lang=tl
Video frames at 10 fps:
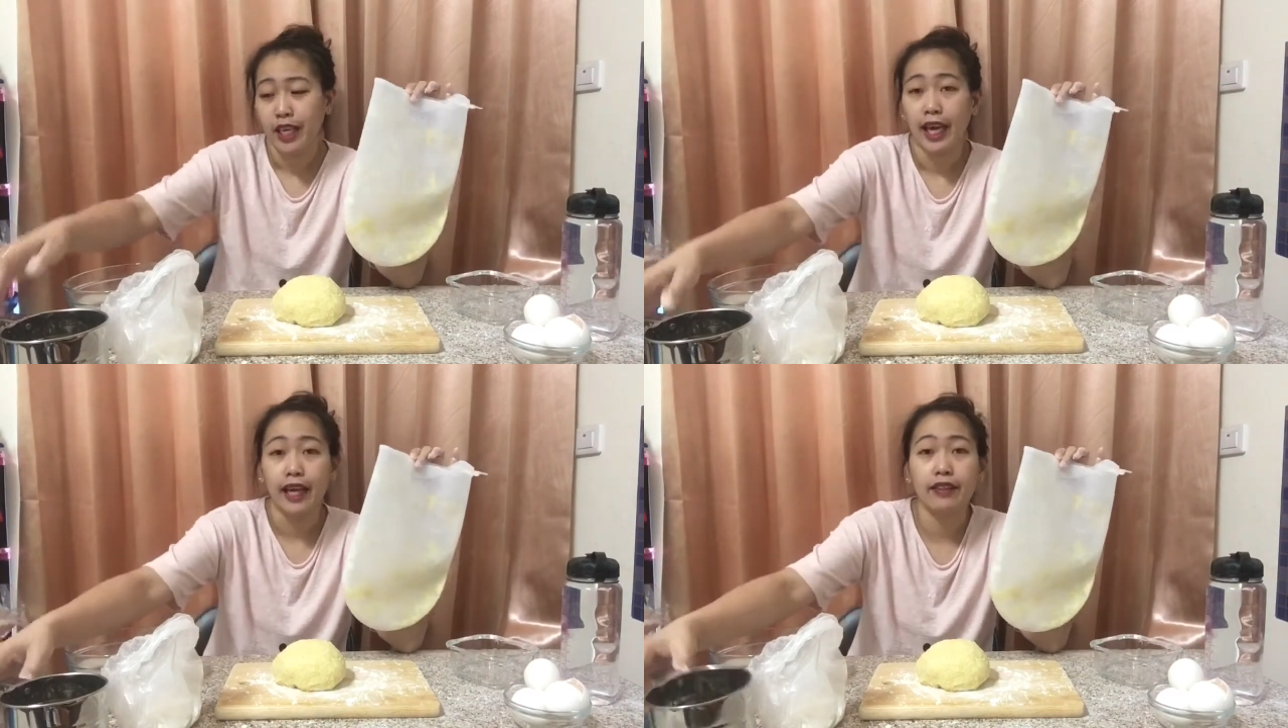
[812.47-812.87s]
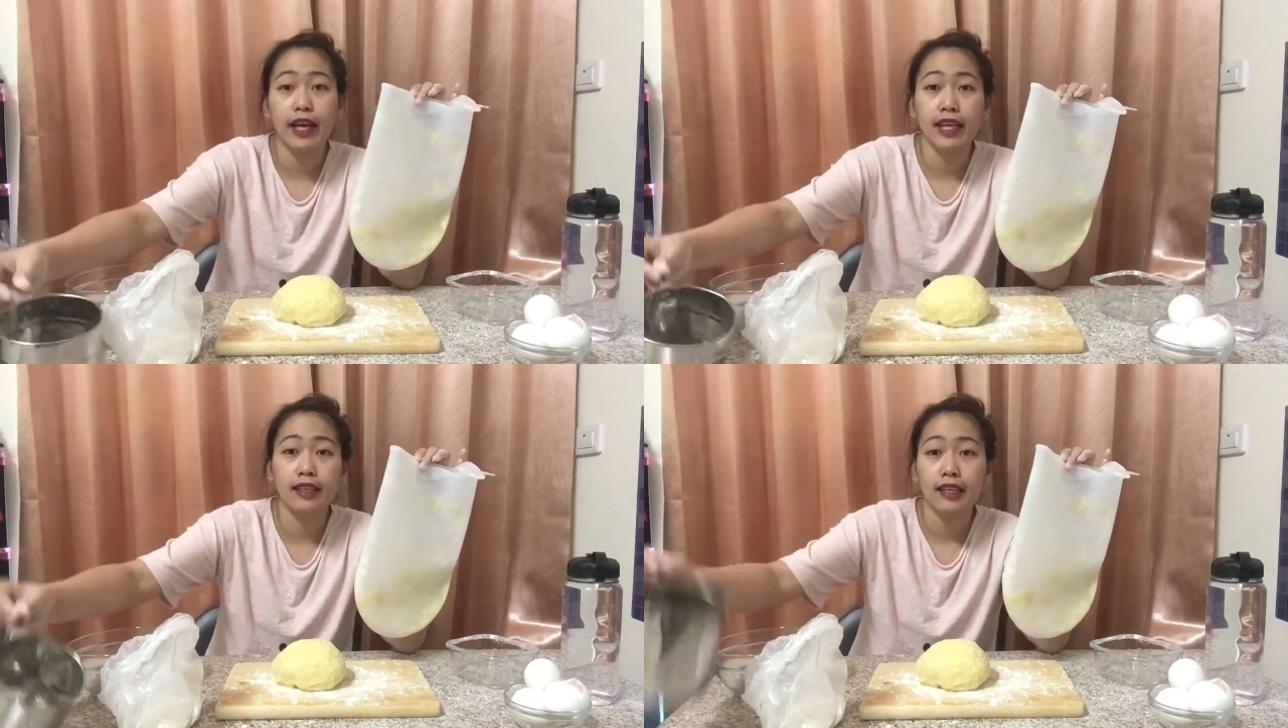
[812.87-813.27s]
And
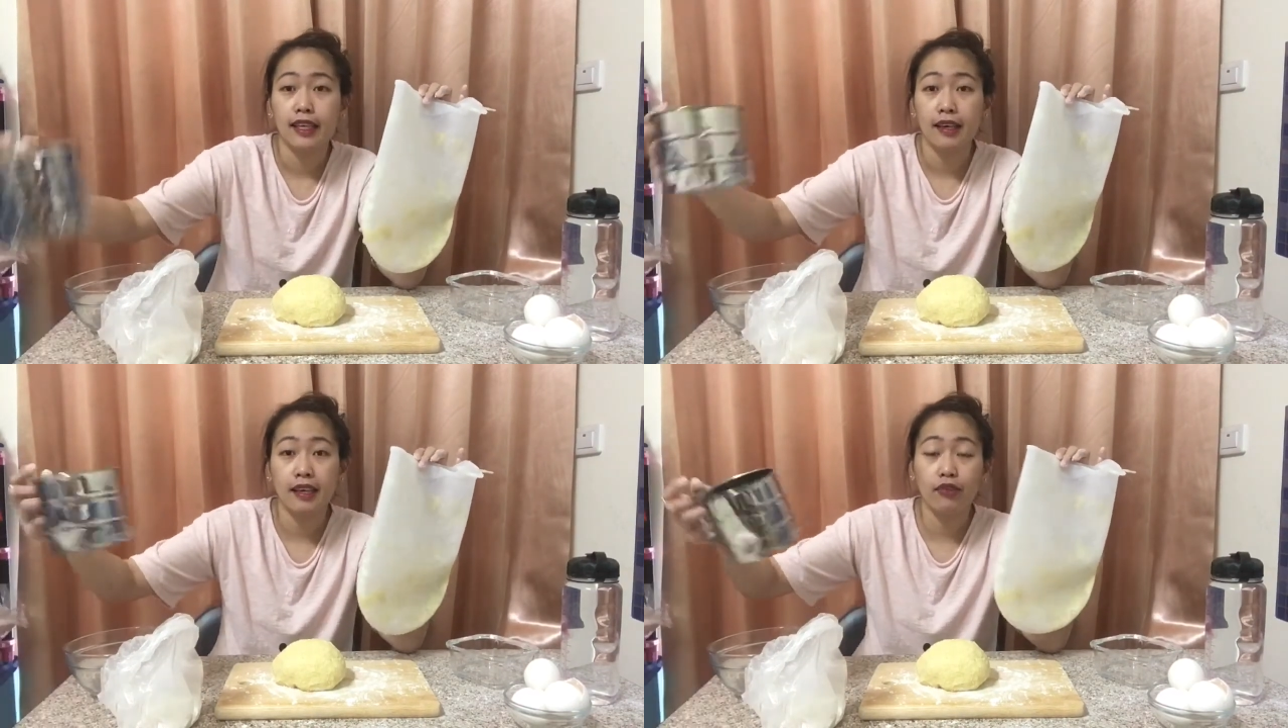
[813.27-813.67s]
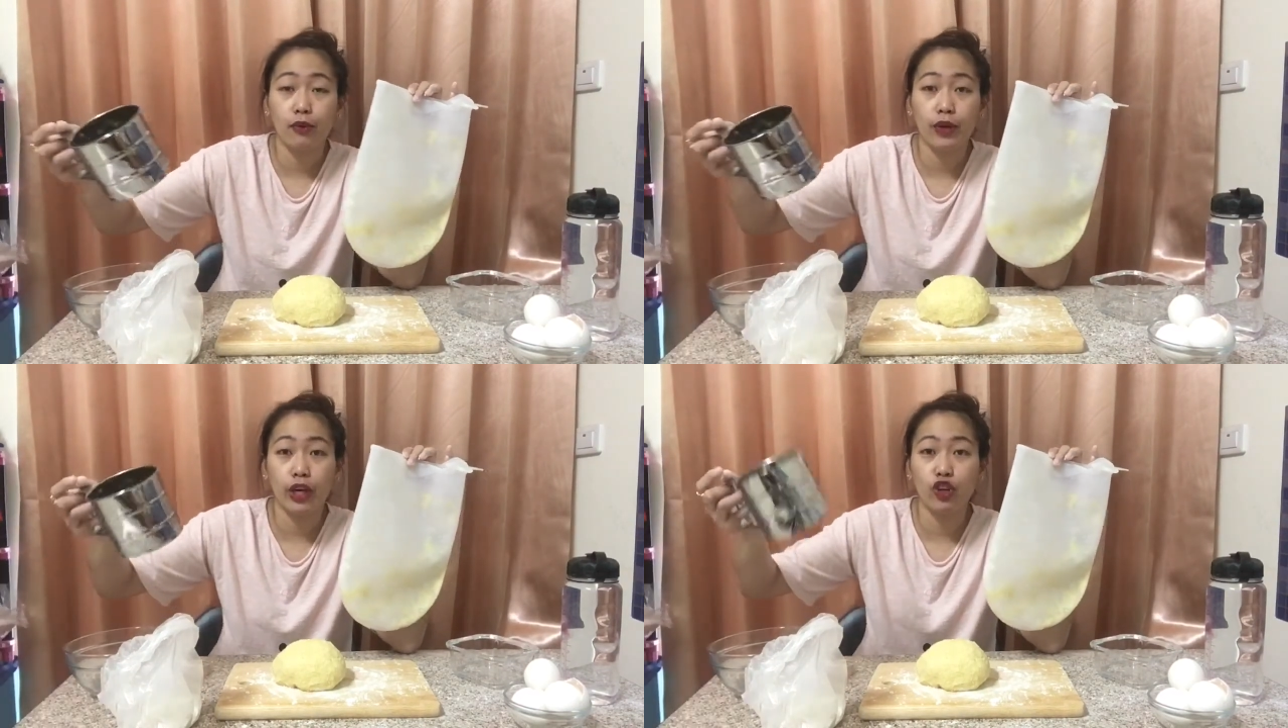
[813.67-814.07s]
then,
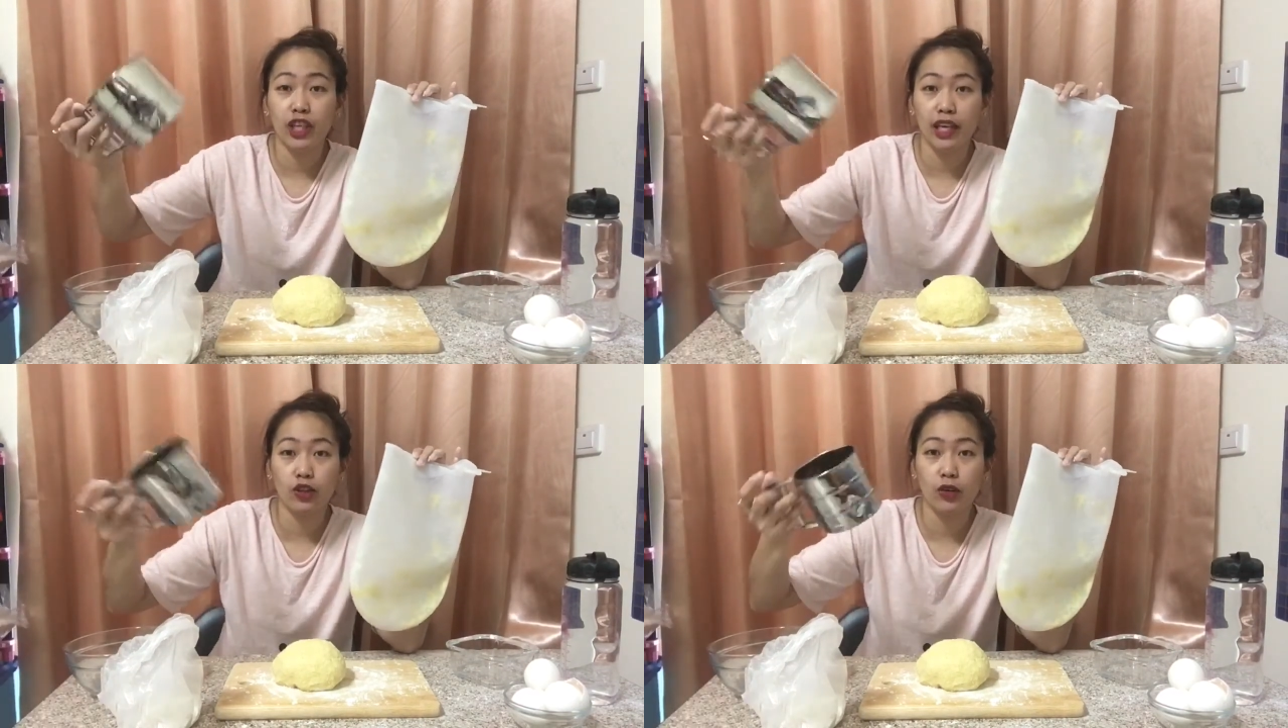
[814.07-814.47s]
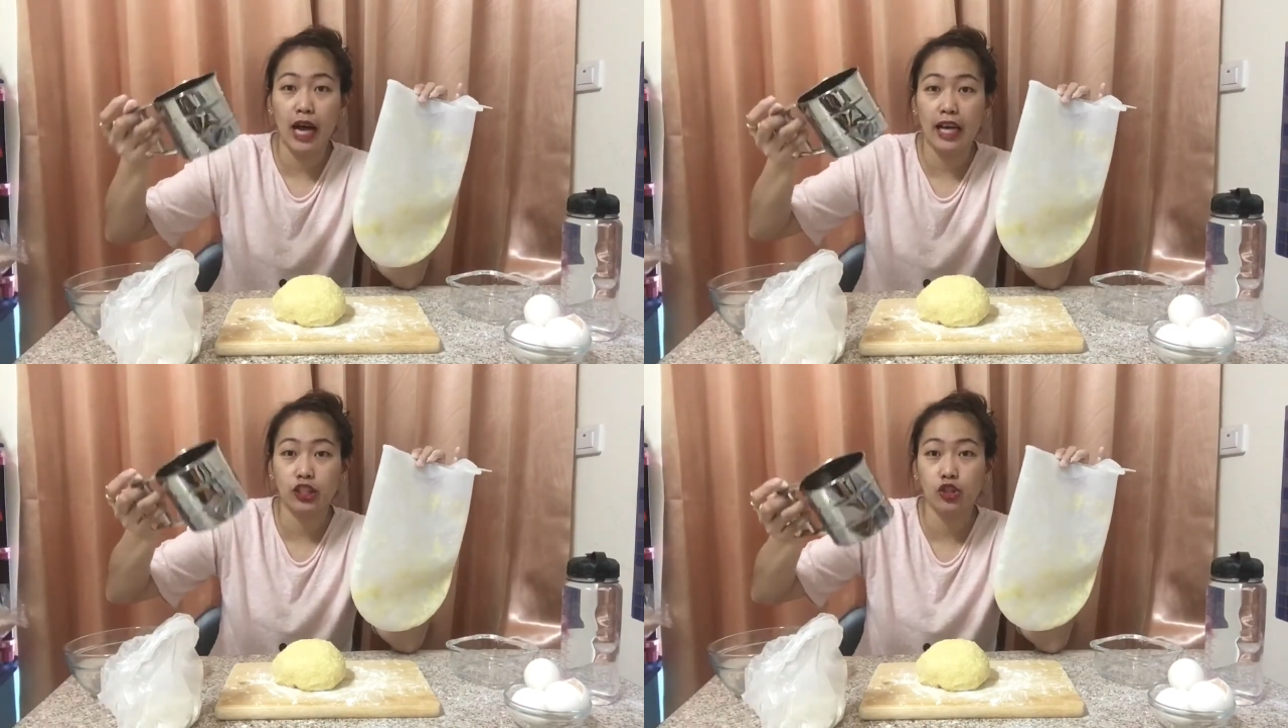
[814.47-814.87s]
i-free ko na rin to guys,